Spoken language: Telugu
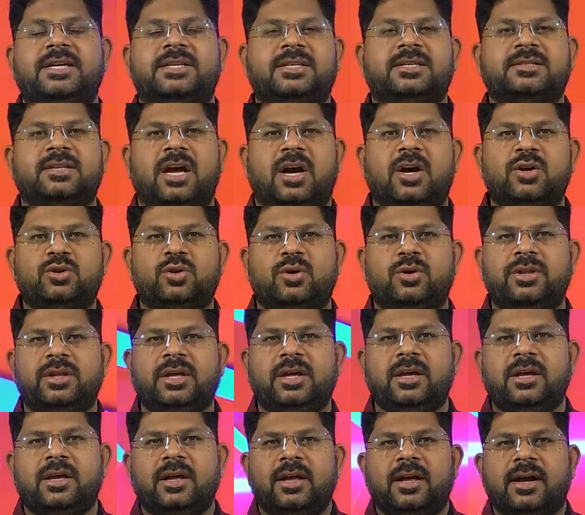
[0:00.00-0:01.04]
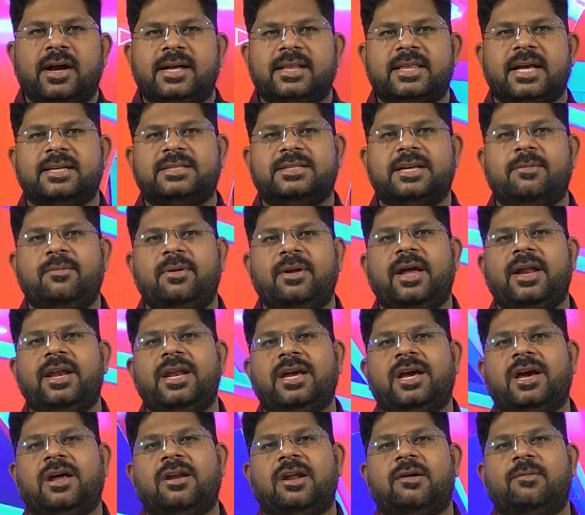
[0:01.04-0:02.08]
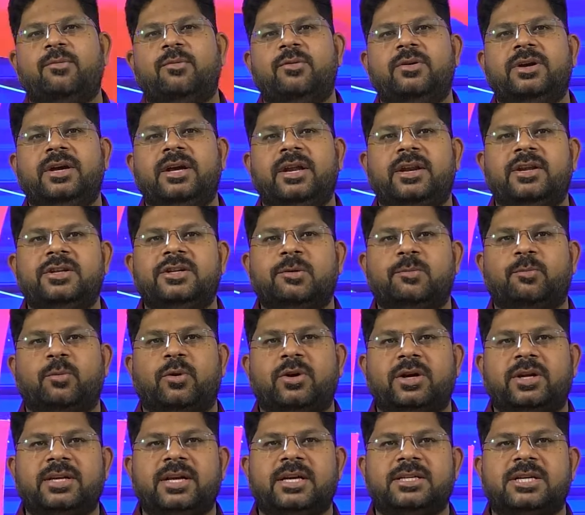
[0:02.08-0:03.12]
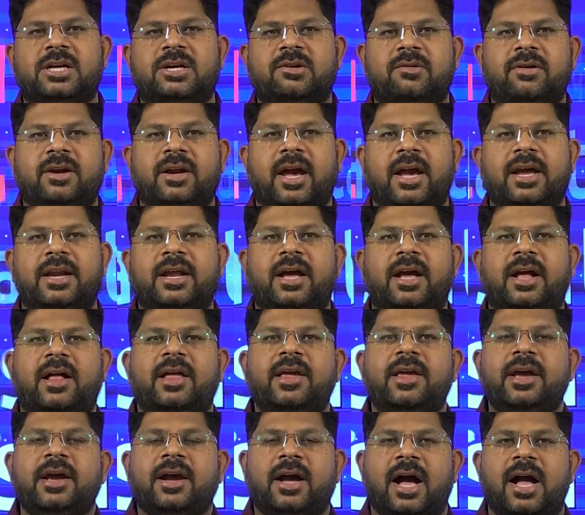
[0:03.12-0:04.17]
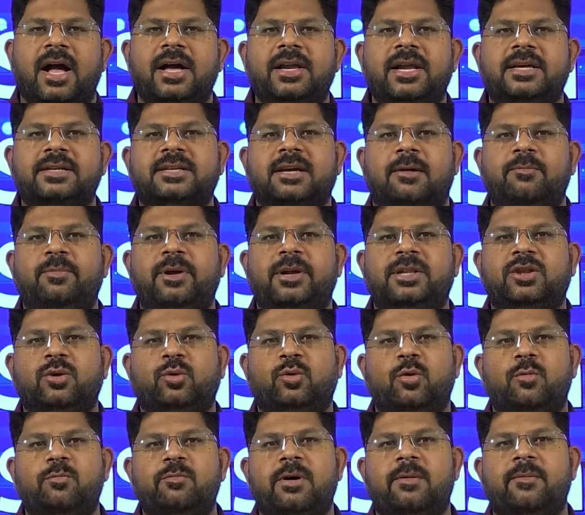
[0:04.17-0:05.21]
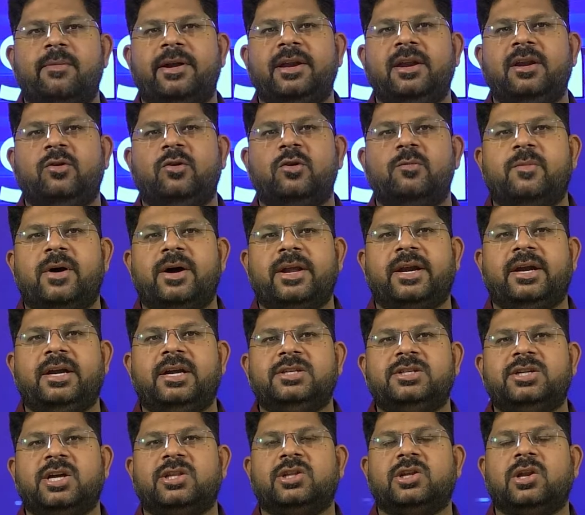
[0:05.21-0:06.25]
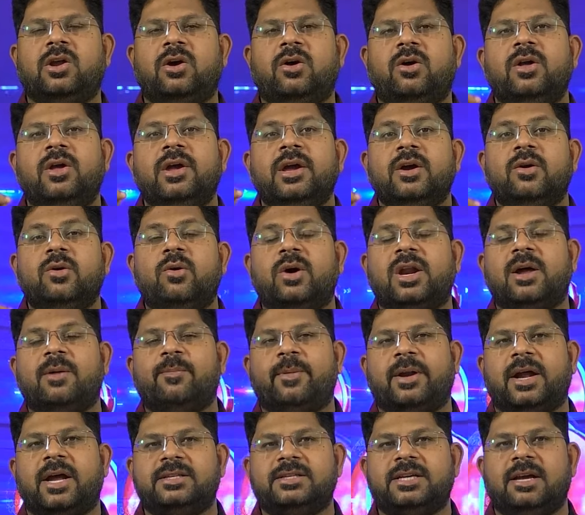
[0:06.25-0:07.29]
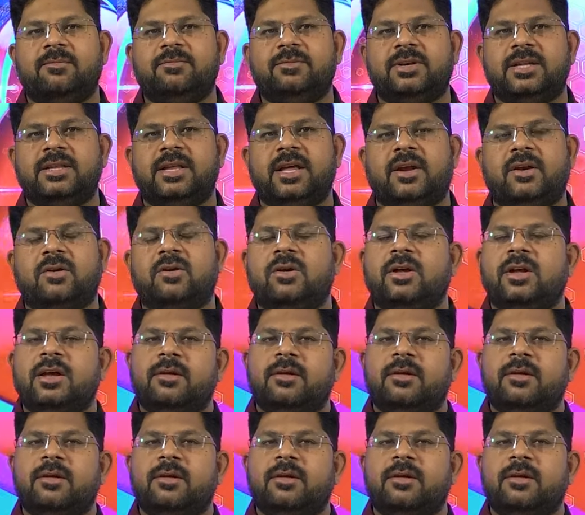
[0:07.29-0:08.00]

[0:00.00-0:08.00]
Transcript: చర్చ సాగుతోంది గత అసెంబ్లీ ఎన్నికల్లో భువనగిరి నుంచి పోటీ చేసినటువంటి ఆయన కాంగ్రెస్ అభ్యర్థి కుంభం అనిల్ కుమార్ రెడ్డి చేతిలో ఘోర పరాజయం చెందారు